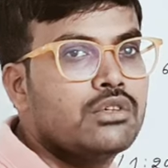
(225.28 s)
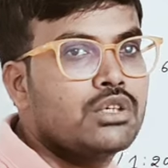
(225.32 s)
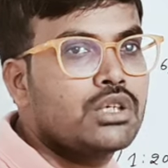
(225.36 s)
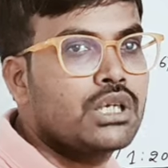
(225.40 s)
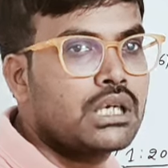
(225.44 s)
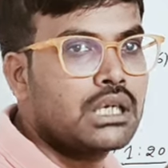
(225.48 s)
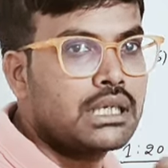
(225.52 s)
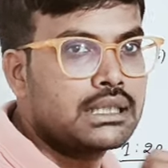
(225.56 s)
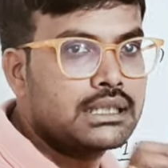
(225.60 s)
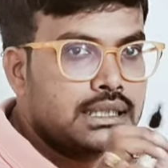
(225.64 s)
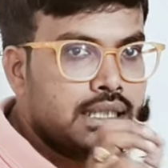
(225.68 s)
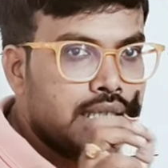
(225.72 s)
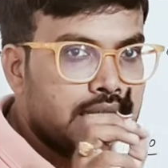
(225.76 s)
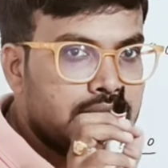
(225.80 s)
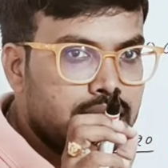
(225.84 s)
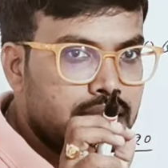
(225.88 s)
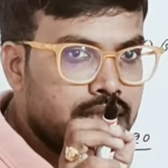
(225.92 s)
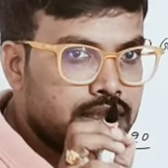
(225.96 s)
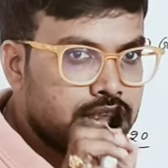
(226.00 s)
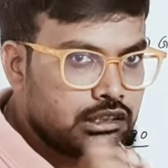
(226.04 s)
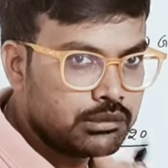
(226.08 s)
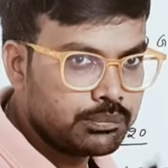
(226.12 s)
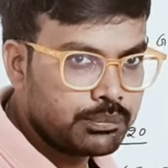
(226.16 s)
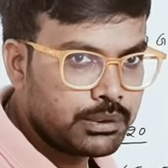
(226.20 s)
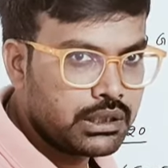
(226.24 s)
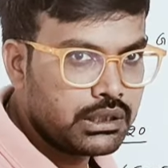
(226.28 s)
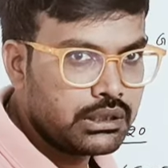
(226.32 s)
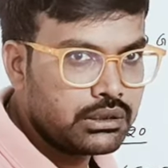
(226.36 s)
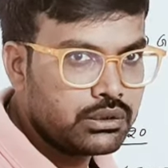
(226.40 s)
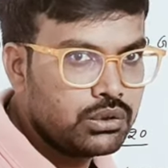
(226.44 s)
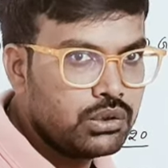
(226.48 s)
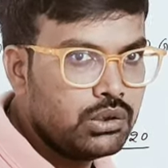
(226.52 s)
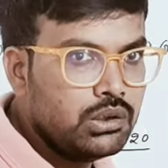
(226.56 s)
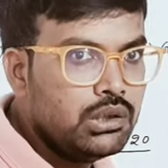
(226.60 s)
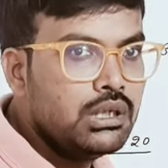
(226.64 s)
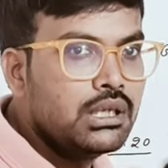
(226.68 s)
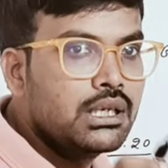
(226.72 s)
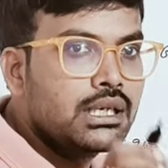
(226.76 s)
ఎవరు నాకు అధికారికంగా
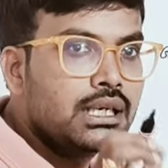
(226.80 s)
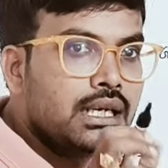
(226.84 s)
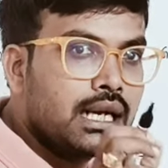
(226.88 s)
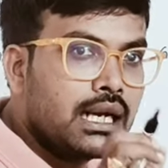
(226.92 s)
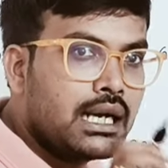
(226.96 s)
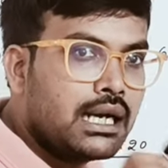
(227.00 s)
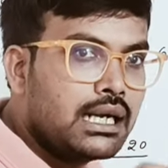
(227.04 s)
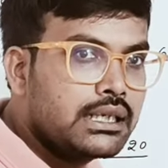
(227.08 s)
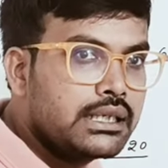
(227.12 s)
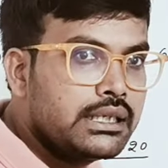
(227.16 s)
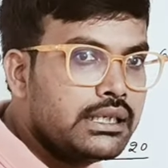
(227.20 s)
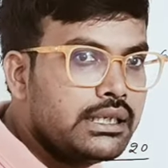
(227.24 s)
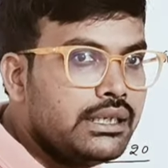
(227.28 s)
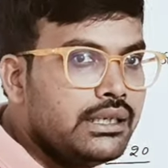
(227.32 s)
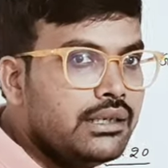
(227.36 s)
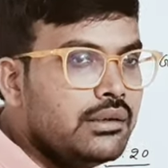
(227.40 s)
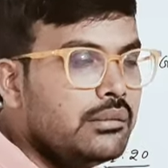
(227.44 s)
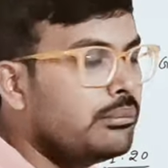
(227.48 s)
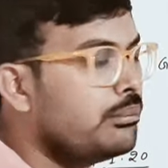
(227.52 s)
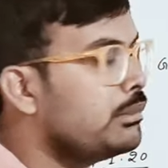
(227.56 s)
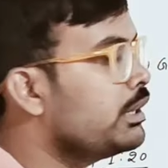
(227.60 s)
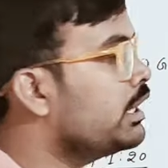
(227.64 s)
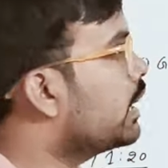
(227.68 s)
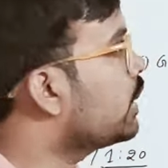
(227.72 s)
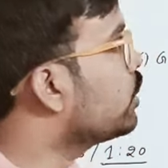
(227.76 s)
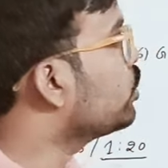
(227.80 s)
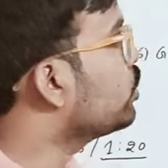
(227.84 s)
చెప్పలేదు కానీ మీరు